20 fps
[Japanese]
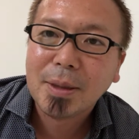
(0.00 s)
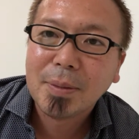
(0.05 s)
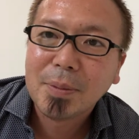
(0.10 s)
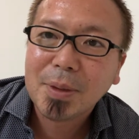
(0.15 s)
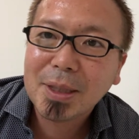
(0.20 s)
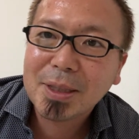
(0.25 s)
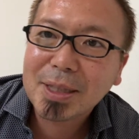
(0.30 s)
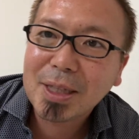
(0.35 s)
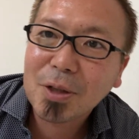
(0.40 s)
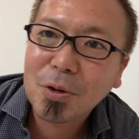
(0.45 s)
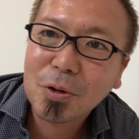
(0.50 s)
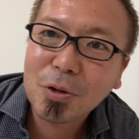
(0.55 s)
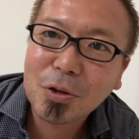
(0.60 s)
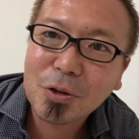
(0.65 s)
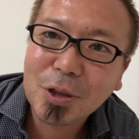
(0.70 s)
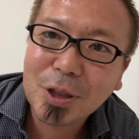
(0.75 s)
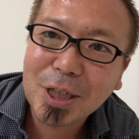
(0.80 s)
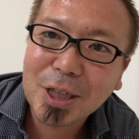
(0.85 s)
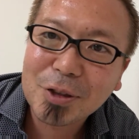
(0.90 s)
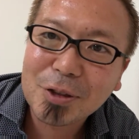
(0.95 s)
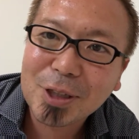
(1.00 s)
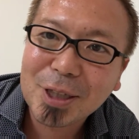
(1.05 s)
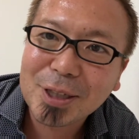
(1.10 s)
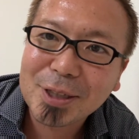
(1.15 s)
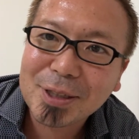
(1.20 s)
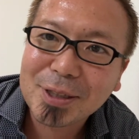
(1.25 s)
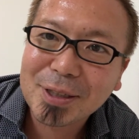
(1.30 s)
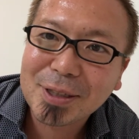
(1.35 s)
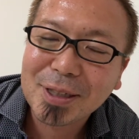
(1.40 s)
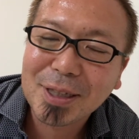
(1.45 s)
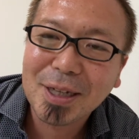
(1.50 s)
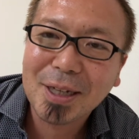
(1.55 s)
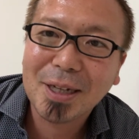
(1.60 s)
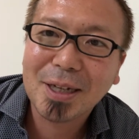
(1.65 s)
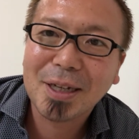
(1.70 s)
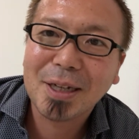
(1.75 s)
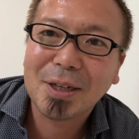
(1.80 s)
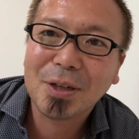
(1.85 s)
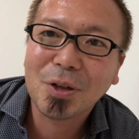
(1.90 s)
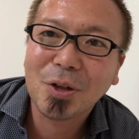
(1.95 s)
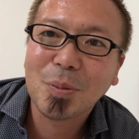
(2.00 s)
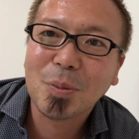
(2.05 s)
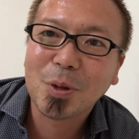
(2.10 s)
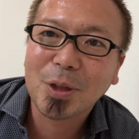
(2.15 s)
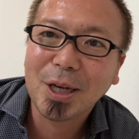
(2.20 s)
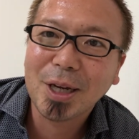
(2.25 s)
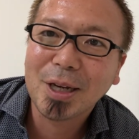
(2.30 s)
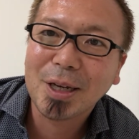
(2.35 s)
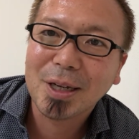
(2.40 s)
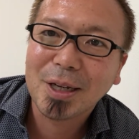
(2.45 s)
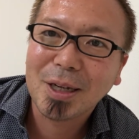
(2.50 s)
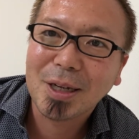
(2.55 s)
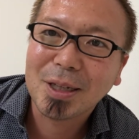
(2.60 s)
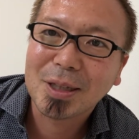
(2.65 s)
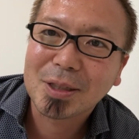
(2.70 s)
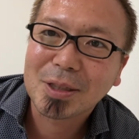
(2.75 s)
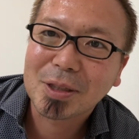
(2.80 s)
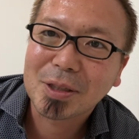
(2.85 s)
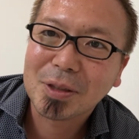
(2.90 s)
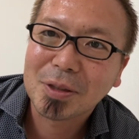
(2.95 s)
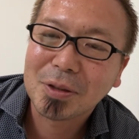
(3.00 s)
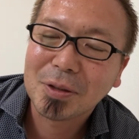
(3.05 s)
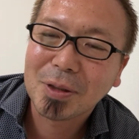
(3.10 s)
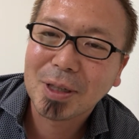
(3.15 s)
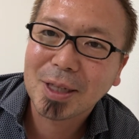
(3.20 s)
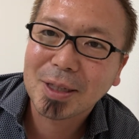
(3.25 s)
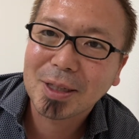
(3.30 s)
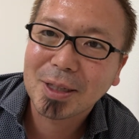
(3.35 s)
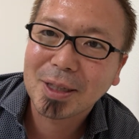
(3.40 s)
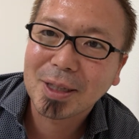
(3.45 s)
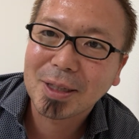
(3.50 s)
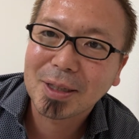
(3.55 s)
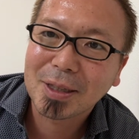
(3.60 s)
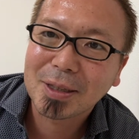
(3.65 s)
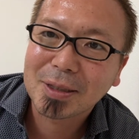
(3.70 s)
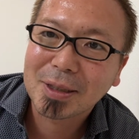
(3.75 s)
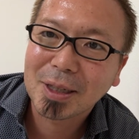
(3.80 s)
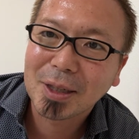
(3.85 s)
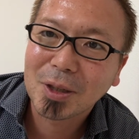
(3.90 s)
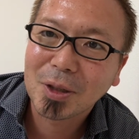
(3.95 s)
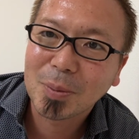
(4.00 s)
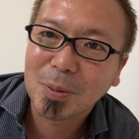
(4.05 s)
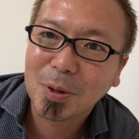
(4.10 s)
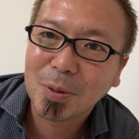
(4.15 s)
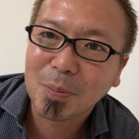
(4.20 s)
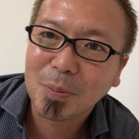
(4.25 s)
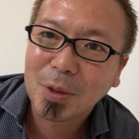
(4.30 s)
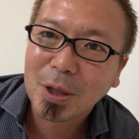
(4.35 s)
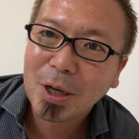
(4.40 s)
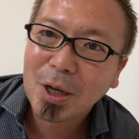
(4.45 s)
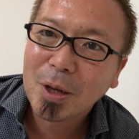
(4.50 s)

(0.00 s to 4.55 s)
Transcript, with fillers: 皆さんこんにちは大地です、えー、今日もね、えー、スクールをやってたんですけれども